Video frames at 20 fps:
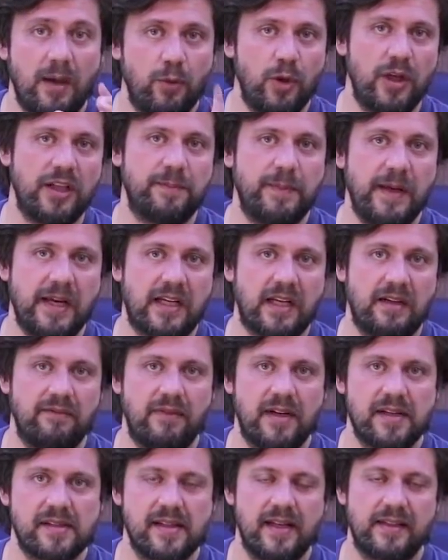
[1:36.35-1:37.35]
AMOLED bir
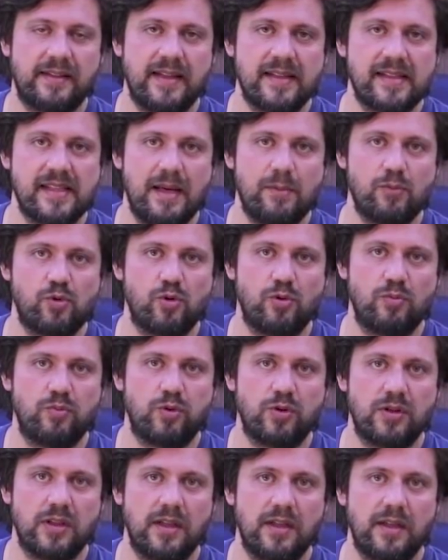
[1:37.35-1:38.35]
ekran var. Zaten Samsung
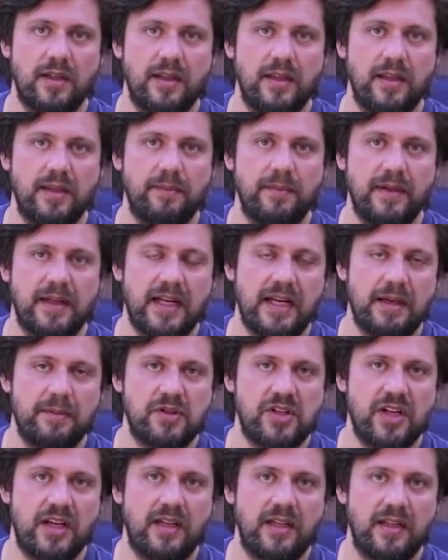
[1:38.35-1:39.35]
burada e, herhangi
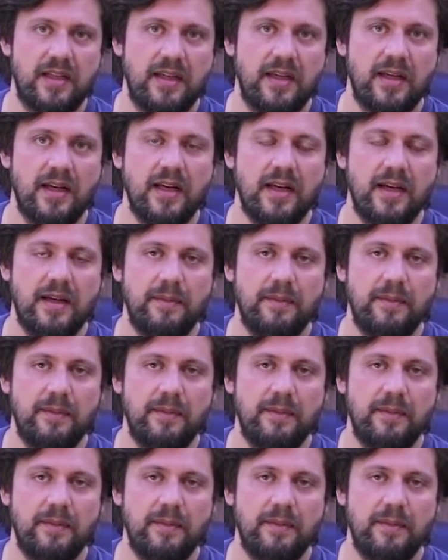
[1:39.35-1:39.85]
bir şekilde